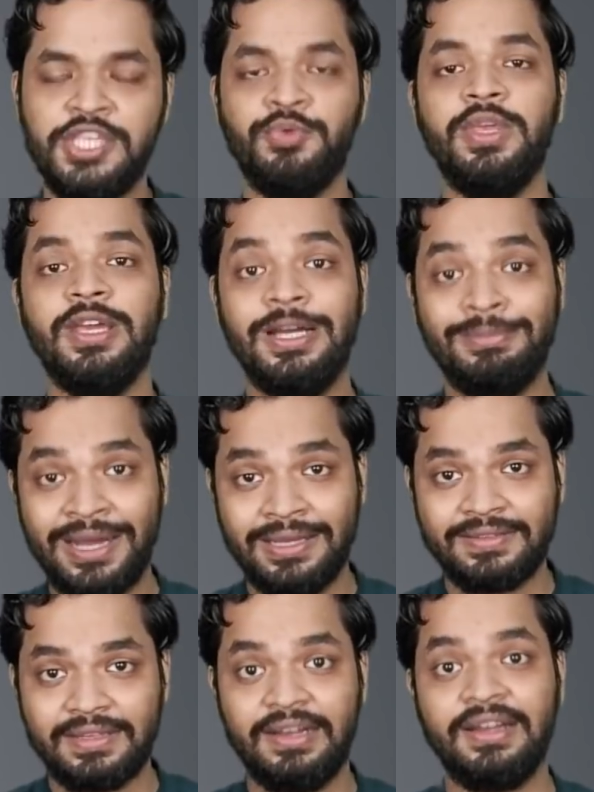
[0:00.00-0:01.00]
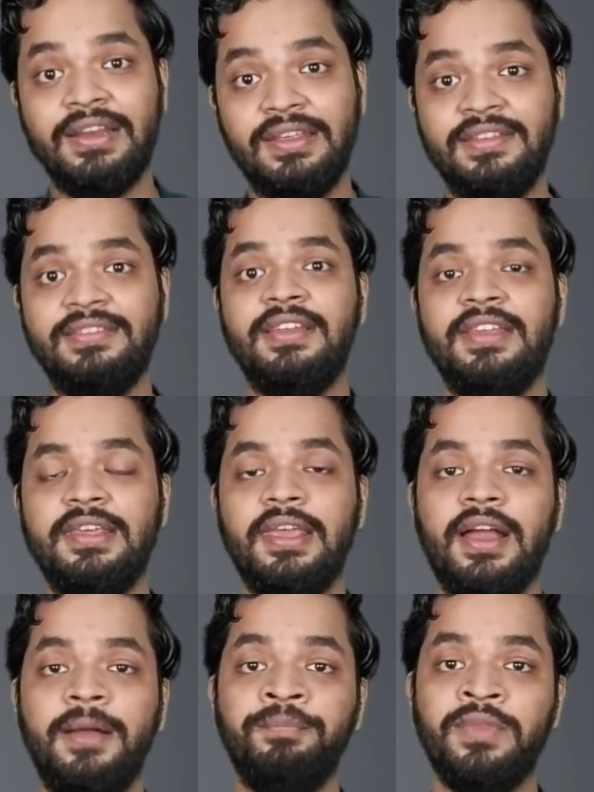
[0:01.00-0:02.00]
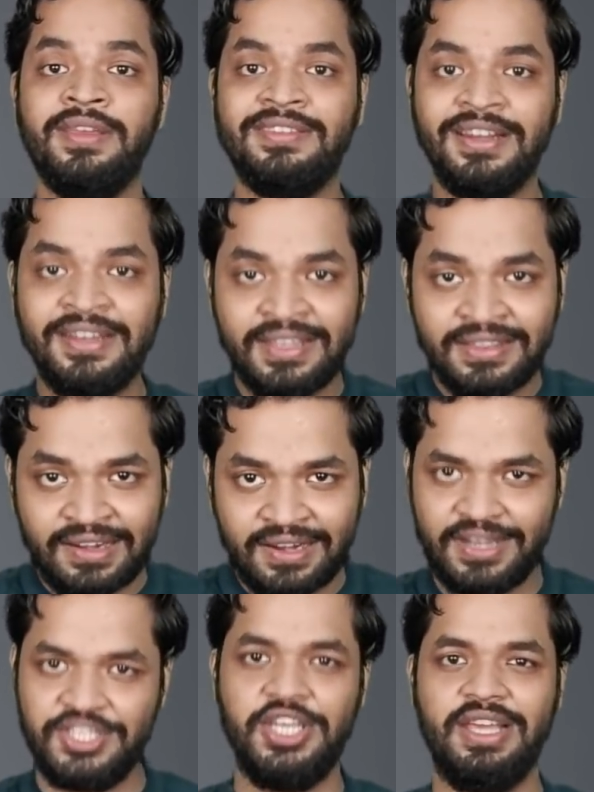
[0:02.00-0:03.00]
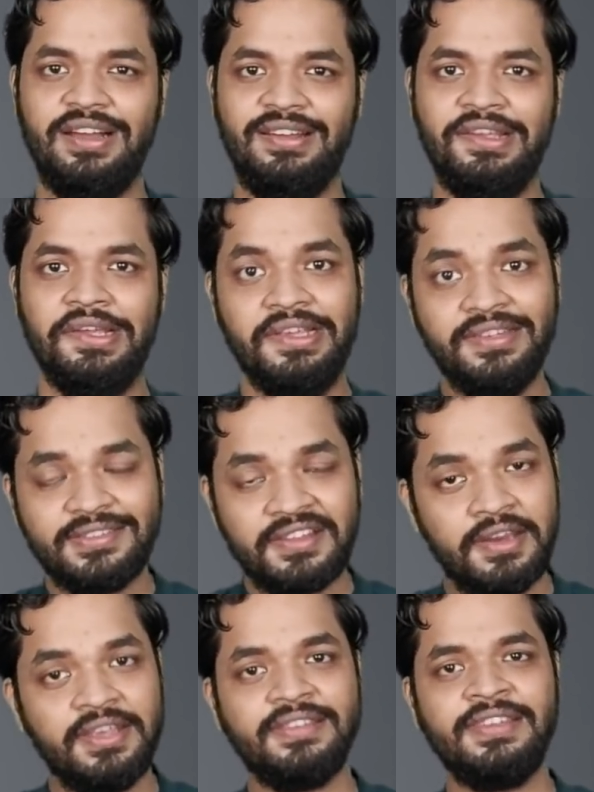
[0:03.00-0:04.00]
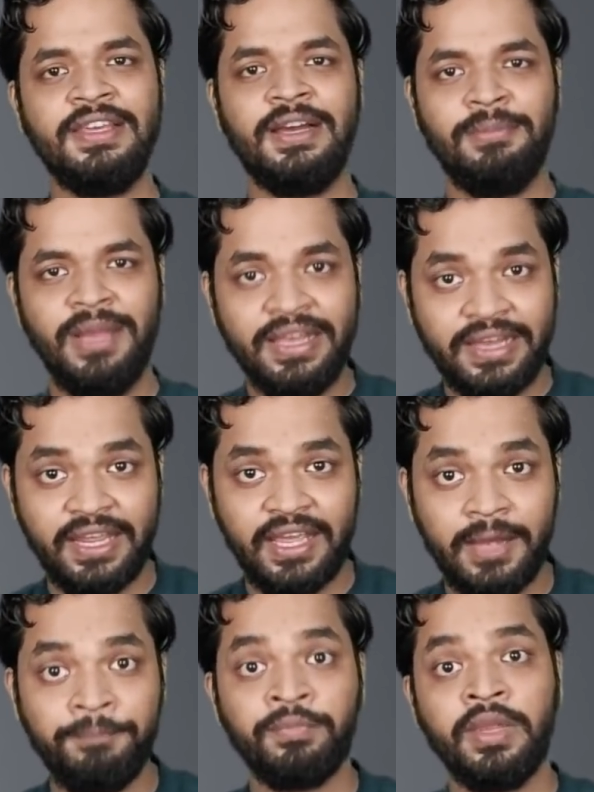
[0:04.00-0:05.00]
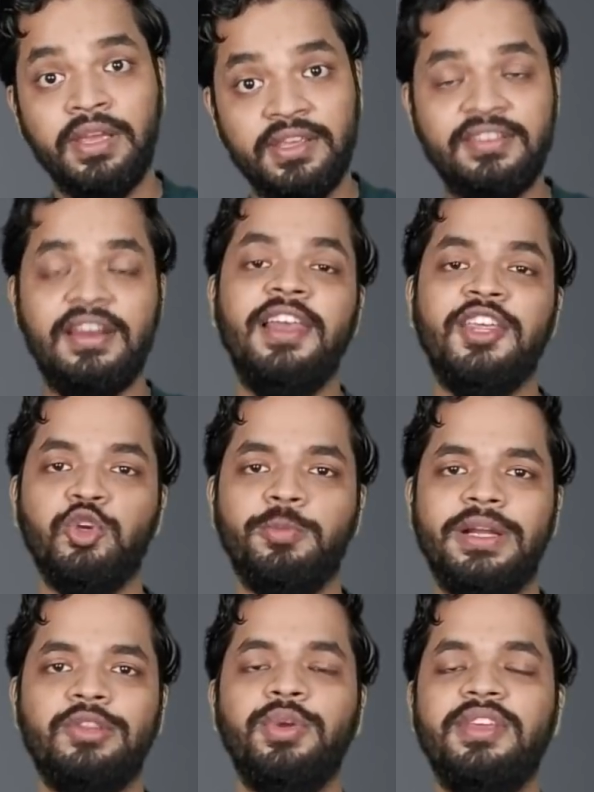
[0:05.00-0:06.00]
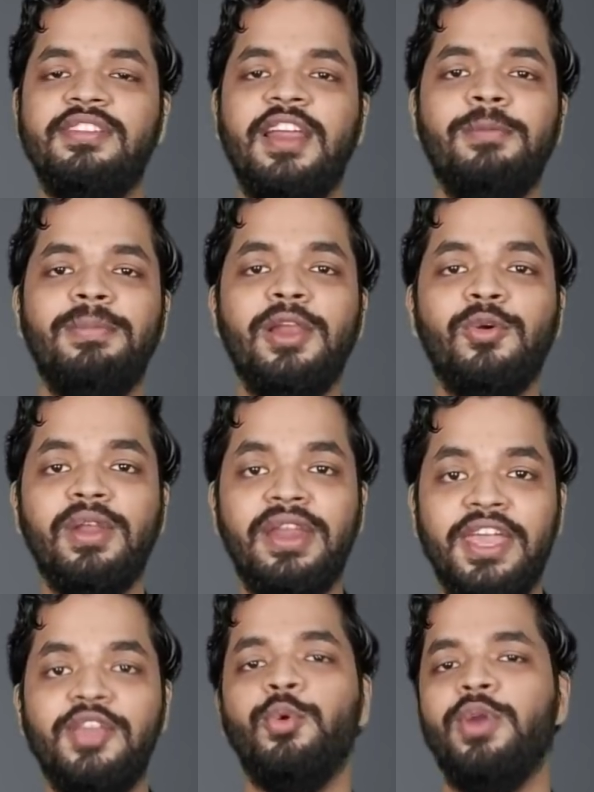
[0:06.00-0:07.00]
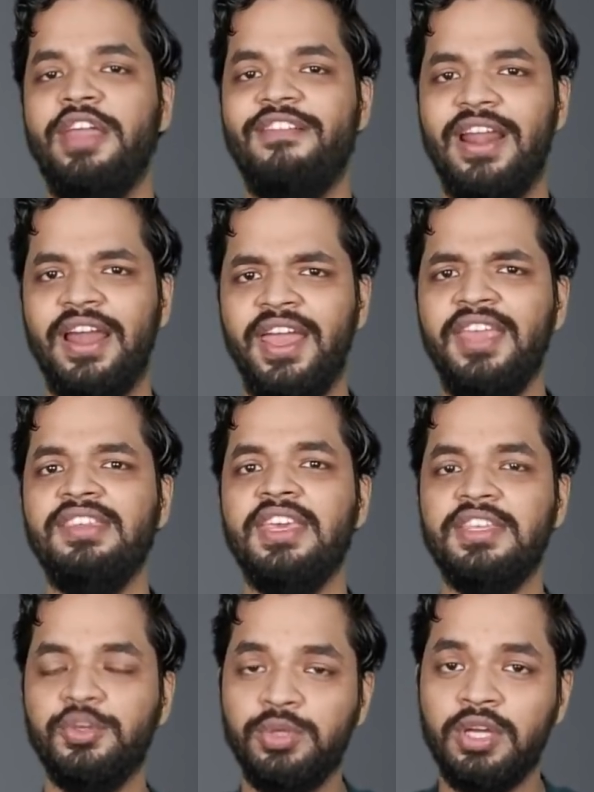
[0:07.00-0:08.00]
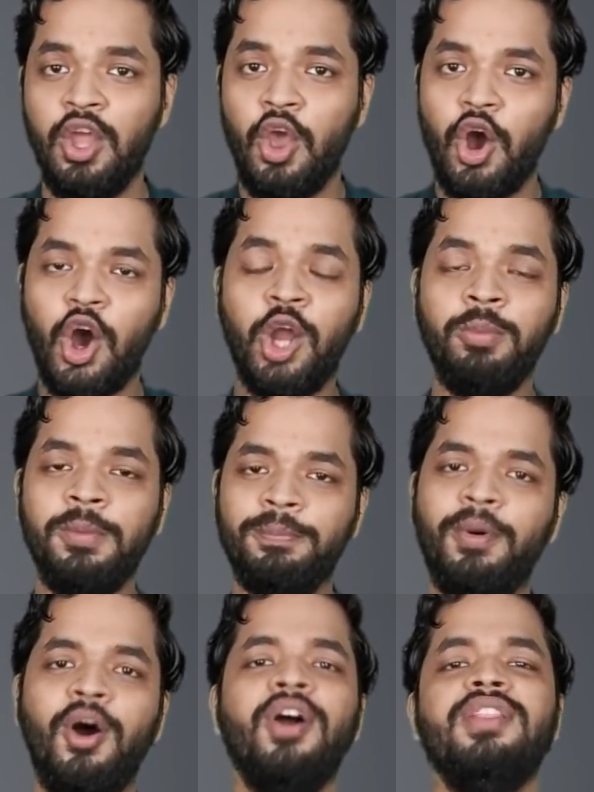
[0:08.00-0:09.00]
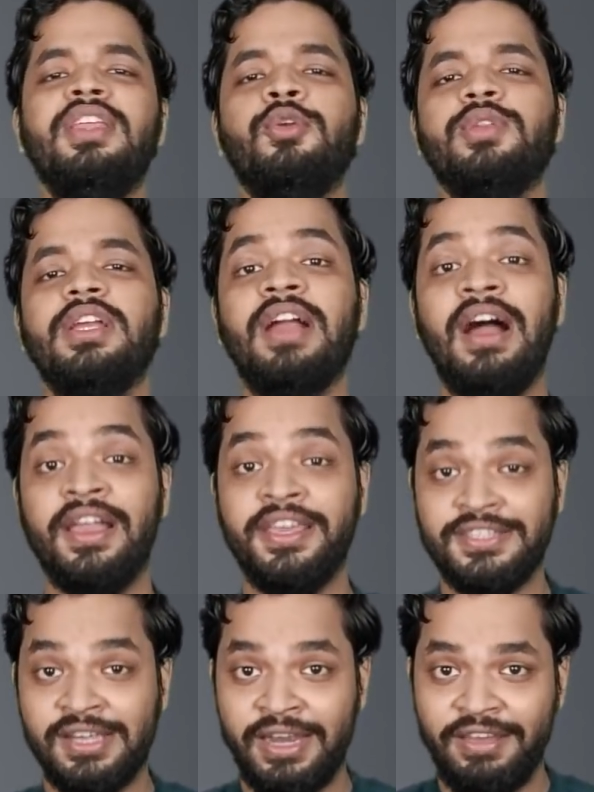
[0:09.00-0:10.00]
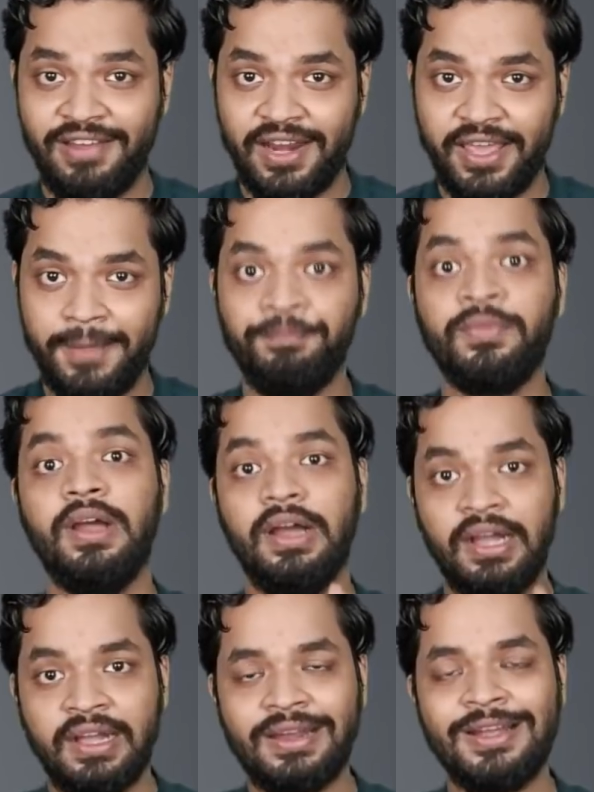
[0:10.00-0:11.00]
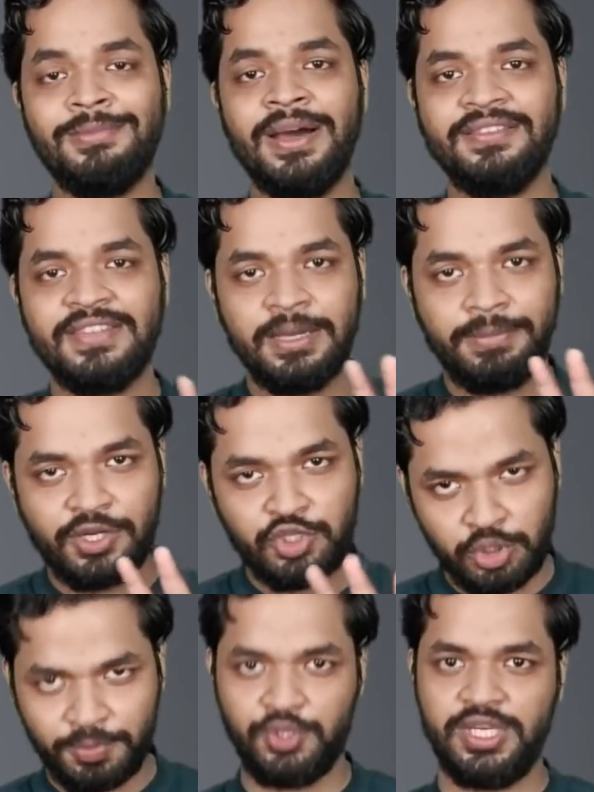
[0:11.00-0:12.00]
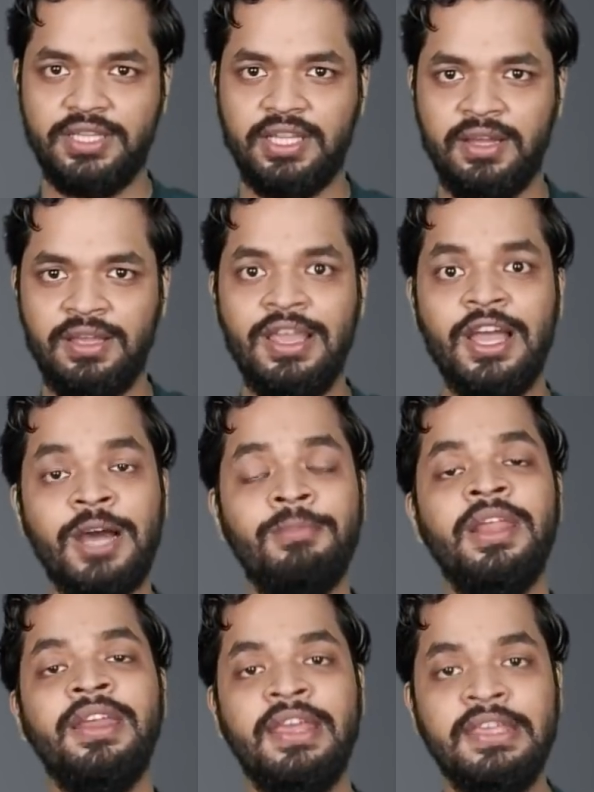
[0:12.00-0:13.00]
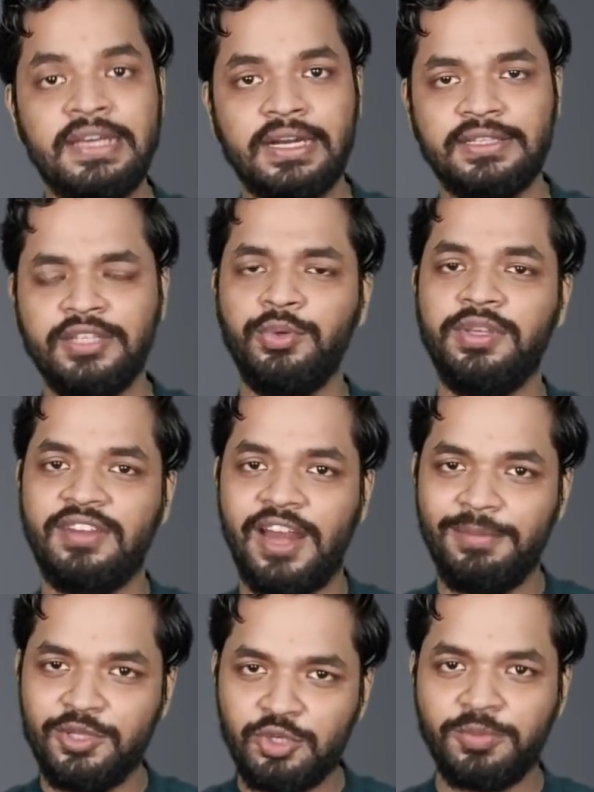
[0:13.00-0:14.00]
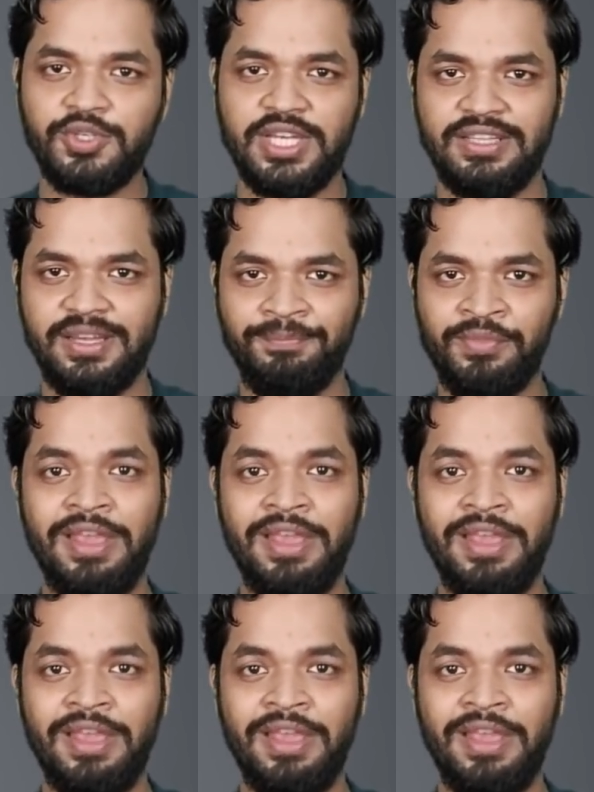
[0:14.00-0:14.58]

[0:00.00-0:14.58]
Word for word: क्योंकि हमास अगर इस तरीके का षड्यंत्र रचेगा इस तरीके से हमले करेगा इसराइल के ऊपर तो इसराइल बिल्कुल नहीं रुकने वाला है ये युद्ध और भी बहुत दिनों तक आगे चलने वाला है अगर हमास यहाँ पर चुप हो जाता हमले नहीं करता तो इसराइल भी चुप हो जाता